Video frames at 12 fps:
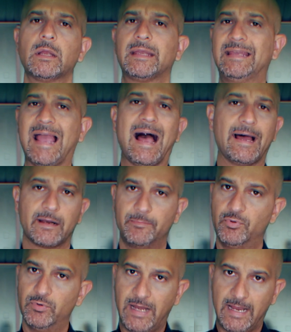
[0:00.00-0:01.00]
chiara,
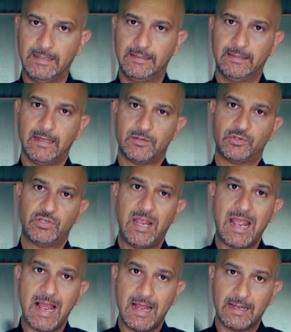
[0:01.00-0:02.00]
più netta.
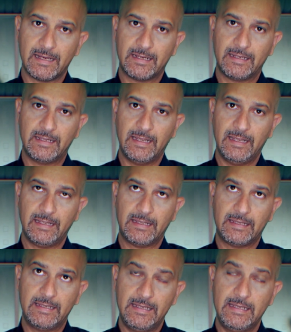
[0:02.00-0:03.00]
C'è
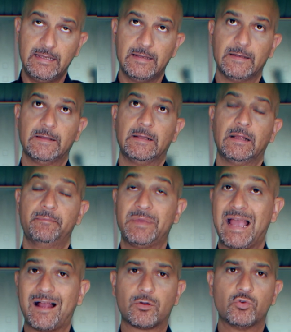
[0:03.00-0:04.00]
anche chi
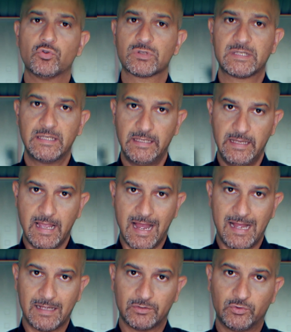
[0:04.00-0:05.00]
mi ha
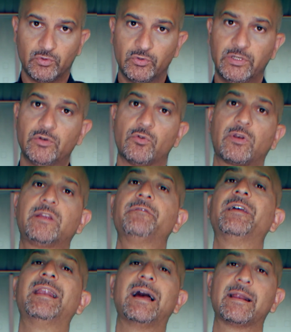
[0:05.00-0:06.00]
consigliato di non
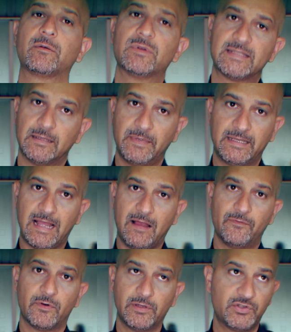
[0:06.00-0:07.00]
rivelare questa
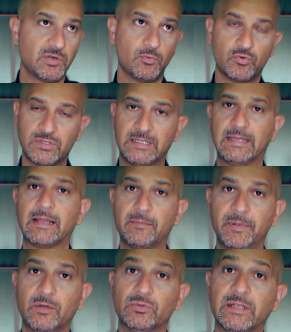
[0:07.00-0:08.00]
metafora, diciamo così,
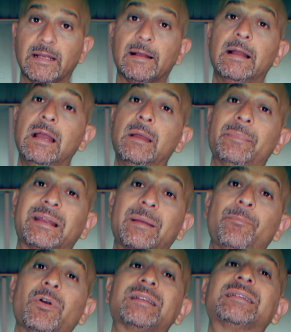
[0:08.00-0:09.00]
terapeutica, perché poi